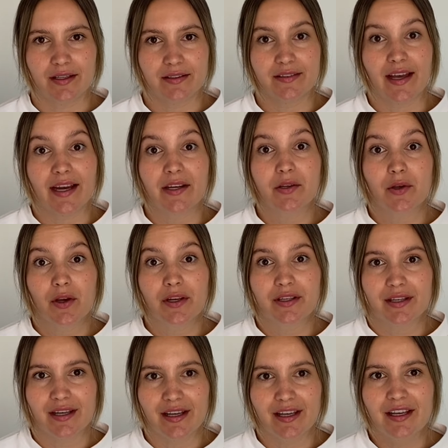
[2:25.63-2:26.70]
sein
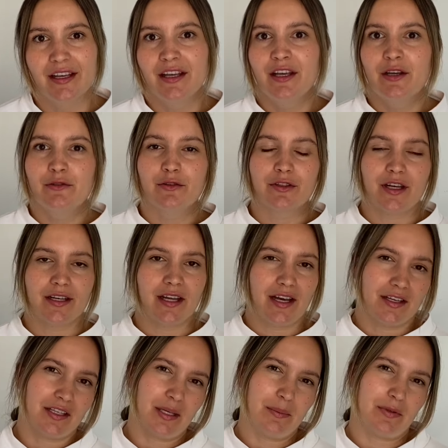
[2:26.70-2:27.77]
könnte für deine
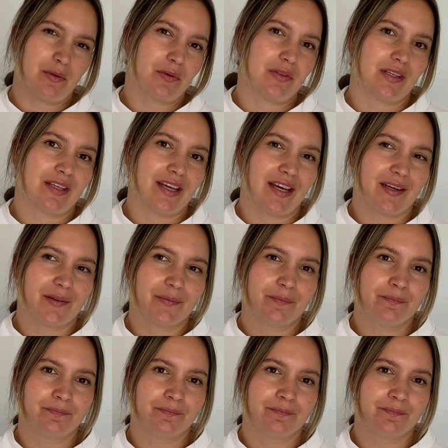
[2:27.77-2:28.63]
Antriebslosigkeit.